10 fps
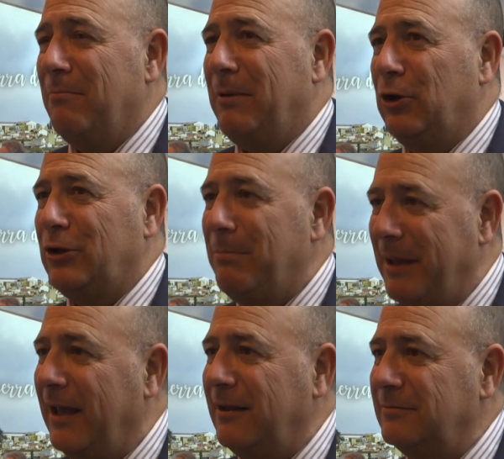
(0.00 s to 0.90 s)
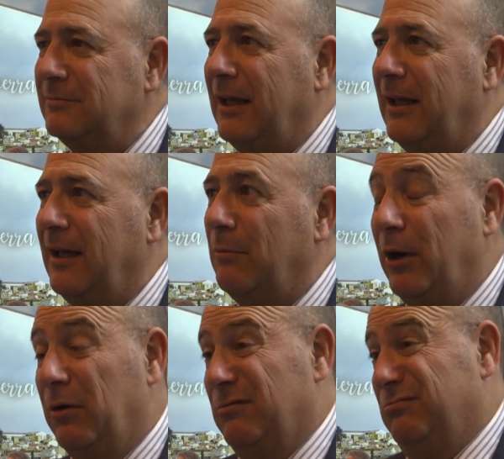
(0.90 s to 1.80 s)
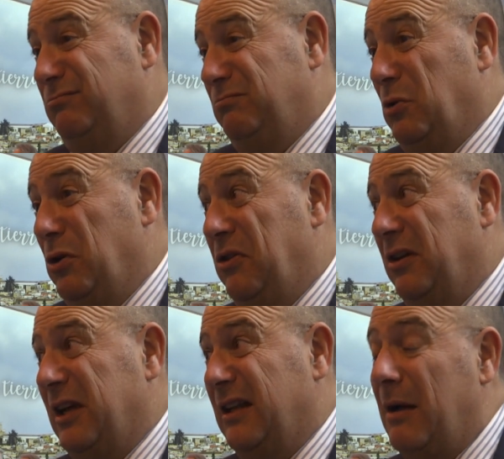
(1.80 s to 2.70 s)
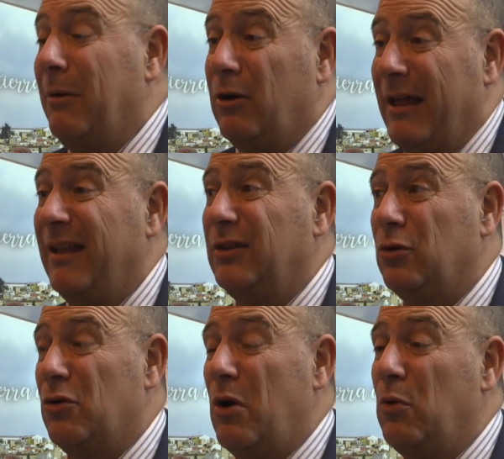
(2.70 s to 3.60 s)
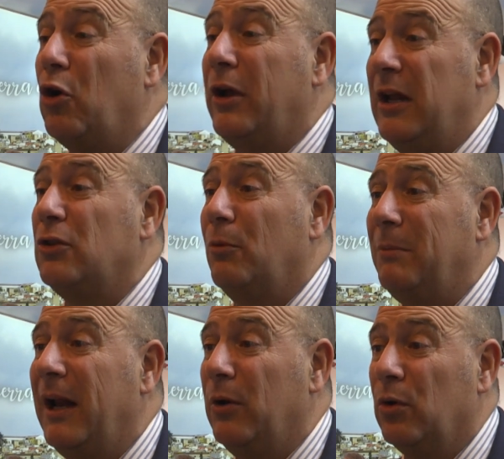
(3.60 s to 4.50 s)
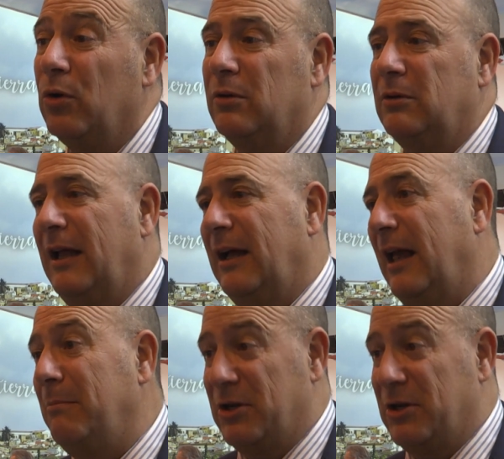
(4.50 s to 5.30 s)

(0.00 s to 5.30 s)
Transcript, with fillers: pero también, eh, bueno, puedo decirte que está valorada en torno a unos 500.000 euros la,